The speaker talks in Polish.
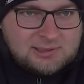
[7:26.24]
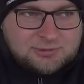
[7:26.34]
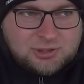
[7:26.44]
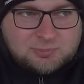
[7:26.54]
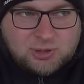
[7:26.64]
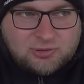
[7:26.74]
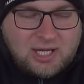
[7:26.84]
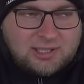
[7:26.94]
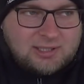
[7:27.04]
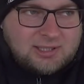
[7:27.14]
czy
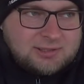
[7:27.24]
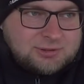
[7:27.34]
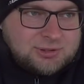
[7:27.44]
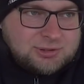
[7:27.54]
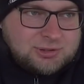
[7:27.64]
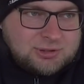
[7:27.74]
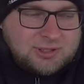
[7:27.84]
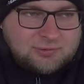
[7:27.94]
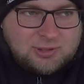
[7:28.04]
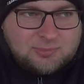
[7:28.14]
sprzątanie, czy, czy, czy
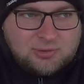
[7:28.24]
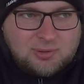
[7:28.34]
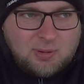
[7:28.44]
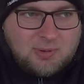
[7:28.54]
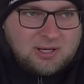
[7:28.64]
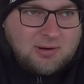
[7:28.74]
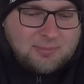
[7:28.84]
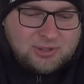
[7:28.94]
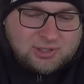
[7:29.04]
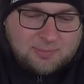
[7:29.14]
zawsze miło pomagała
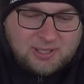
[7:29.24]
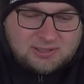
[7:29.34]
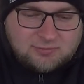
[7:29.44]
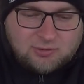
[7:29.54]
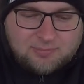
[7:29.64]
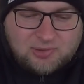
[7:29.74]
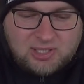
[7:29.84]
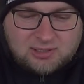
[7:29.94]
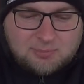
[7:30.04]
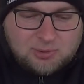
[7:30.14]
myć te pleksy w
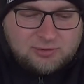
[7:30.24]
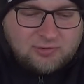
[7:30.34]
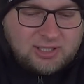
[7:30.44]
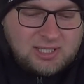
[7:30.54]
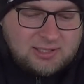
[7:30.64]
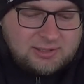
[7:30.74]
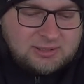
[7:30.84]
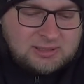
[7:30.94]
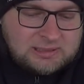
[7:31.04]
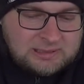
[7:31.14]
gołębnikach, te poliwęglany